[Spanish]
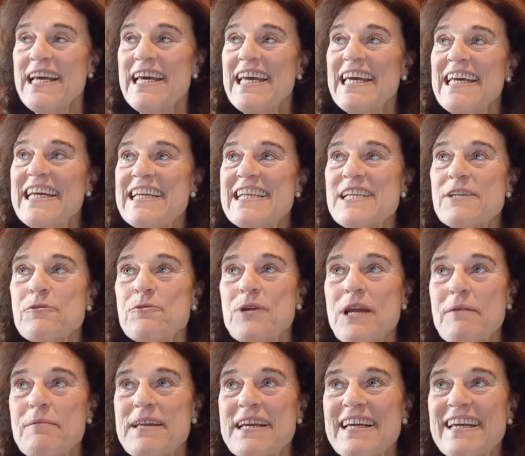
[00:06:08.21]
Es
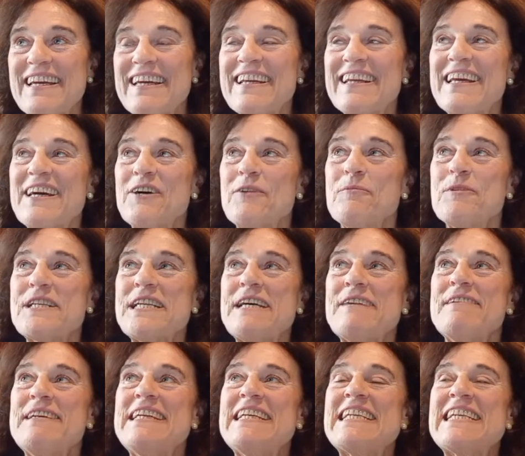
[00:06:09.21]
una Virgen que, como
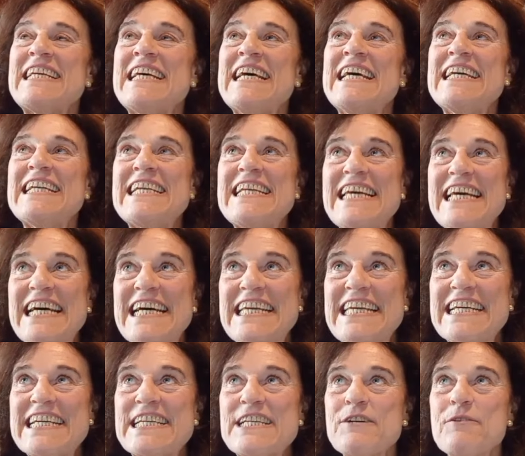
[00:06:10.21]
sabéis, se
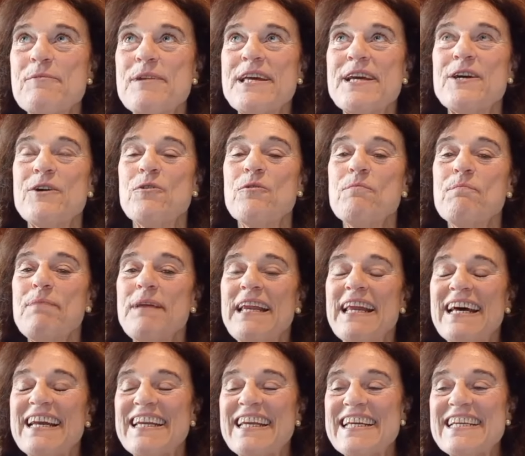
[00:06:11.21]
halla sobre un
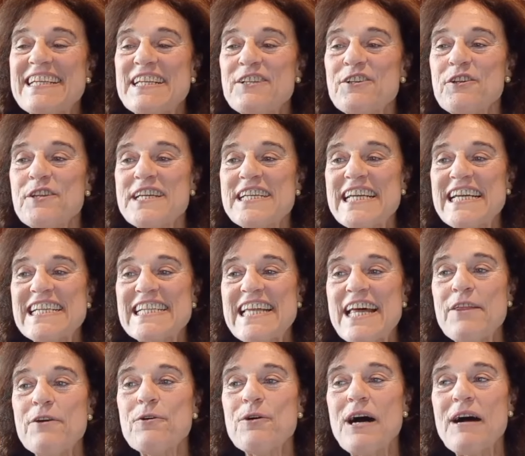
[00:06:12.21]
pilar que ha sido
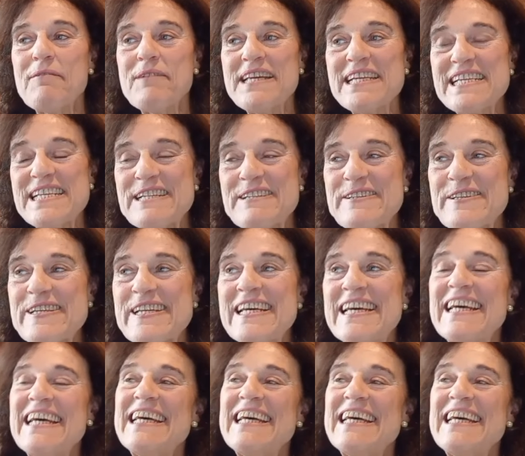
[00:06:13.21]
desgastado a besos,